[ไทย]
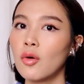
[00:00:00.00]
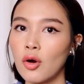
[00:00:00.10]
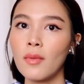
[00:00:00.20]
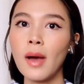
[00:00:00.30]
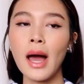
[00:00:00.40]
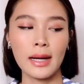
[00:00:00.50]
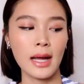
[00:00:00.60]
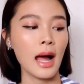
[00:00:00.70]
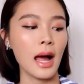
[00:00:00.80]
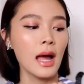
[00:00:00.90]
200 บาท
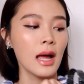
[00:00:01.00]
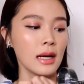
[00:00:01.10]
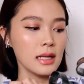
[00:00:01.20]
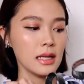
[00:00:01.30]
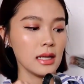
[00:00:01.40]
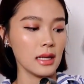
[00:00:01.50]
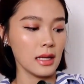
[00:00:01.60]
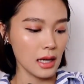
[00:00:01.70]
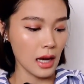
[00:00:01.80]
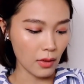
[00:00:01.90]
นะคะ นี่
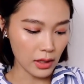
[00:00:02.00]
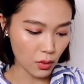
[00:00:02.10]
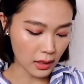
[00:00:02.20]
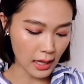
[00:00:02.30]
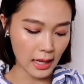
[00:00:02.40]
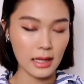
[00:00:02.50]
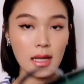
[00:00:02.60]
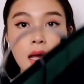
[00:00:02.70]
เดี๋ยวเอาให้ดูข้างใน